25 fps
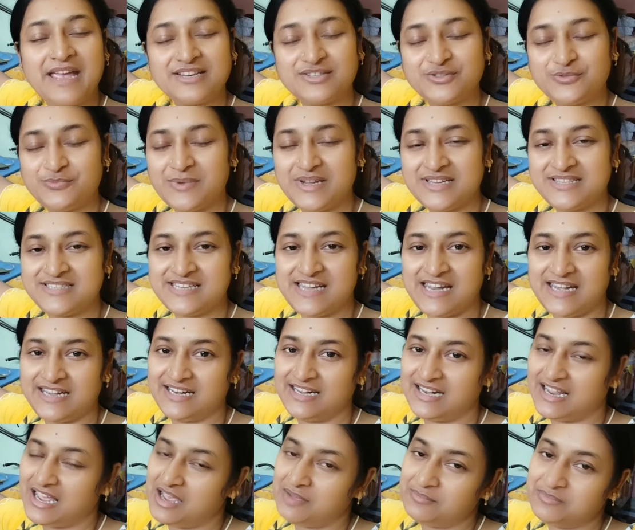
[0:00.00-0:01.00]
ব্যাক টু মাই
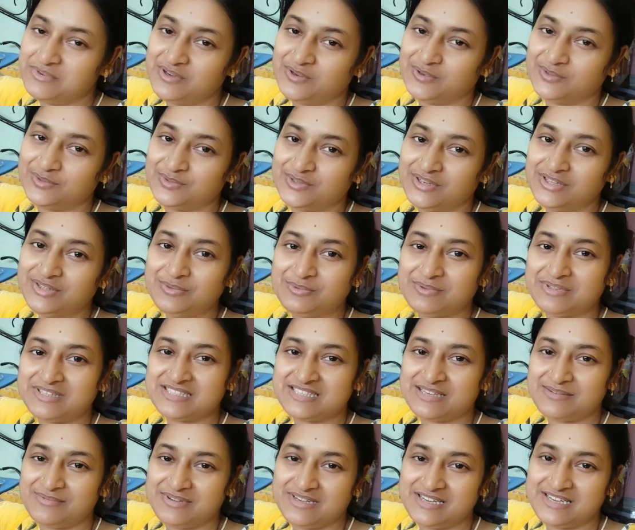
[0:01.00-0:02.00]
চ্যানেল আমি অন্তরা তোমাদের
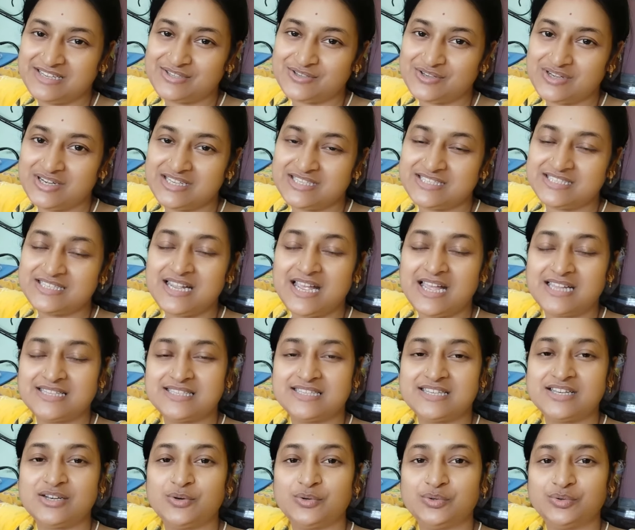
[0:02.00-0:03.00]
সামনে নিয়ে চলে এসেছি আজ
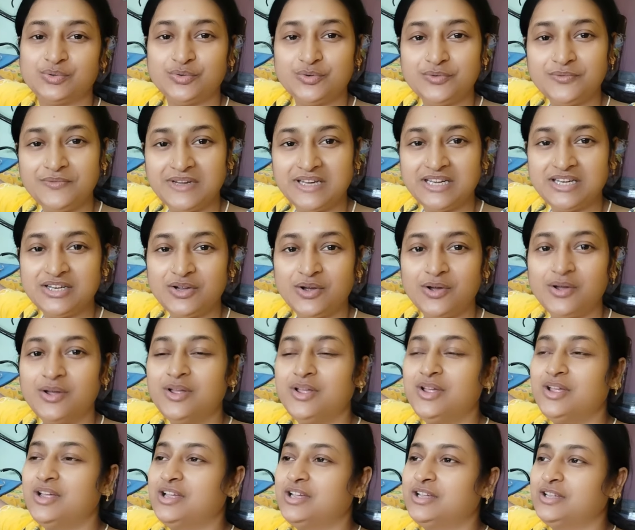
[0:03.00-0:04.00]
একটা নতুন ভিডিও
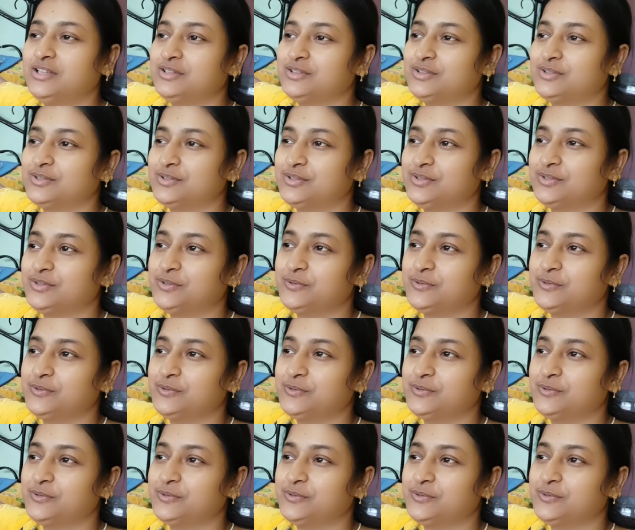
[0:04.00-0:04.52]
তো